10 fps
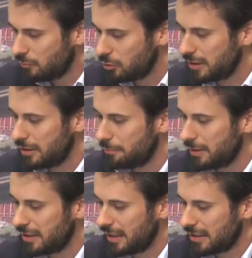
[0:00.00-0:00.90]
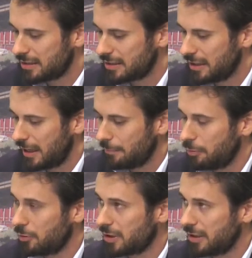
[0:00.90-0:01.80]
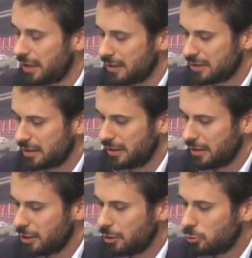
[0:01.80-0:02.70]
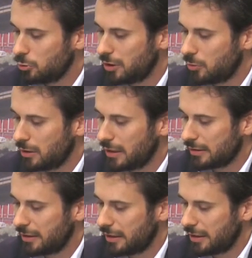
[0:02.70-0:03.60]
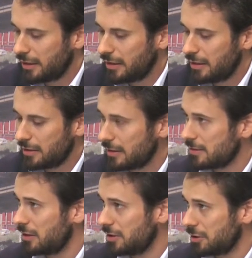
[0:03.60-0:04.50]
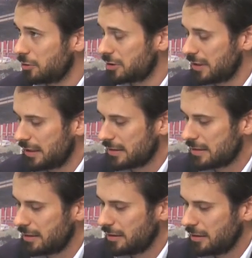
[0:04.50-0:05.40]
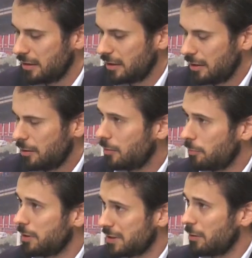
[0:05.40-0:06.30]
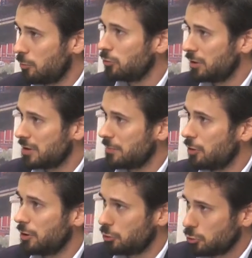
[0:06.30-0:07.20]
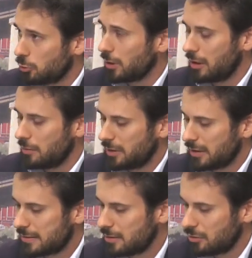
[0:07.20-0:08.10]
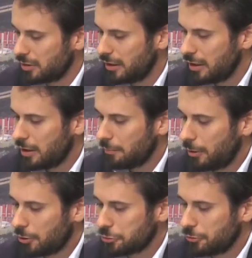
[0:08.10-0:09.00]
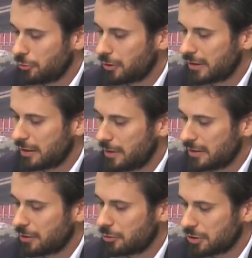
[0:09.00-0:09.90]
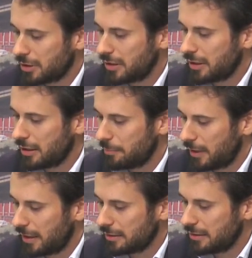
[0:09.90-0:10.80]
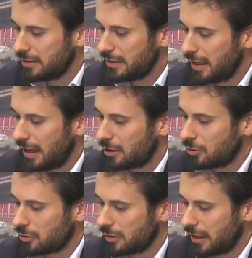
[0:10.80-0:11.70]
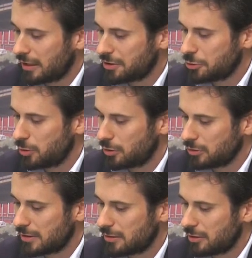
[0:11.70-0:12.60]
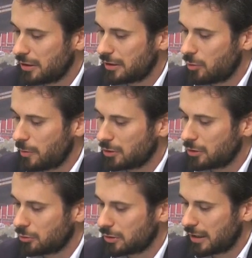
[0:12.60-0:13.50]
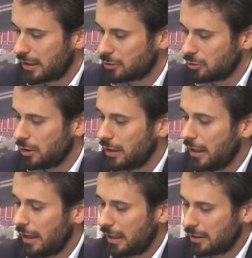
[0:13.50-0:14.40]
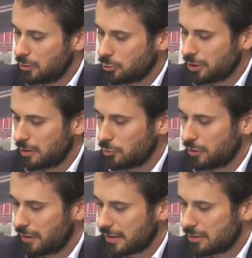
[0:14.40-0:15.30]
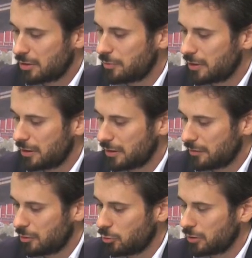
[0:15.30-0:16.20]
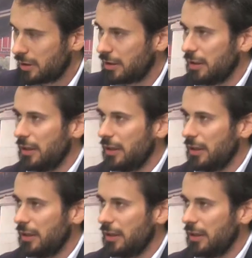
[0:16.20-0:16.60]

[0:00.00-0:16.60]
Vuol dire impegnarsi a porre in essere tutti quegli atti che, in relazione alle circostanze, pensiamo appunto ad esempio alle chiusure, alle limitazioni, possono concretamente consentire alle parti di accordarsi sulle condizioni dell'adeguamento del contratto alla luce delle modificazioni intervenute.